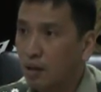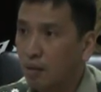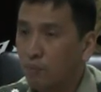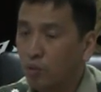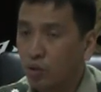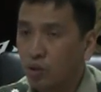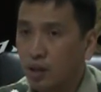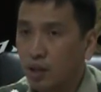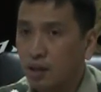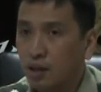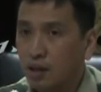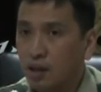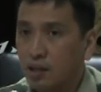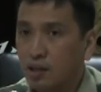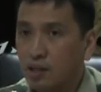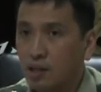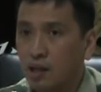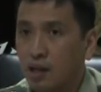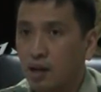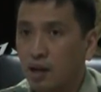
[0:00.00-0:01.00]
protektahan
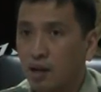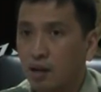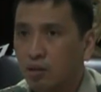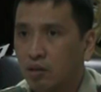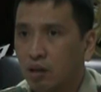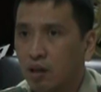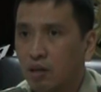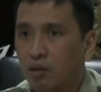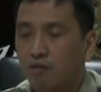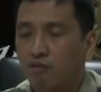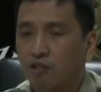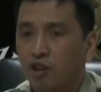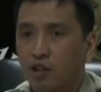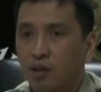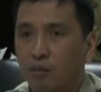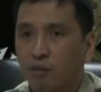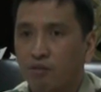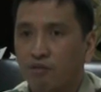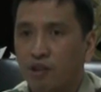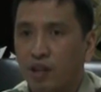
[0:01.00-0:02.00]
sila ang
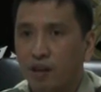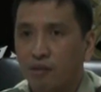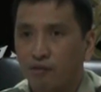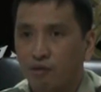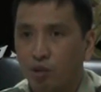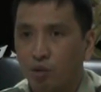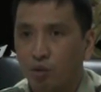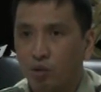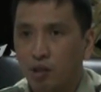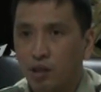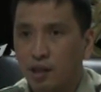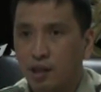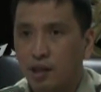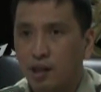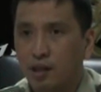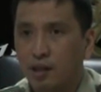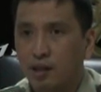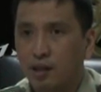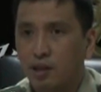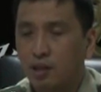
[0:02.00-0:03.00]
pahayag at paliwanag
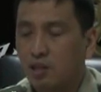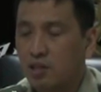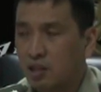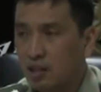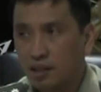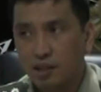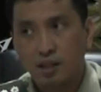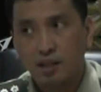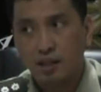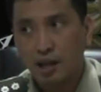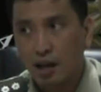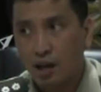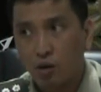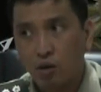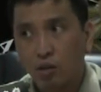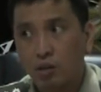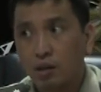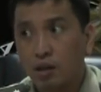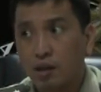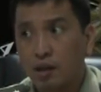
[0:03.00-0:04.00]
ni Lieutenant Colonel
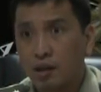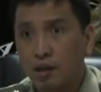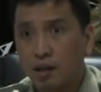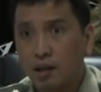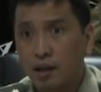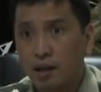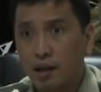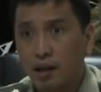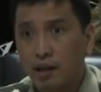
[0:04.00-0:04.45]
Ramon Sagala sa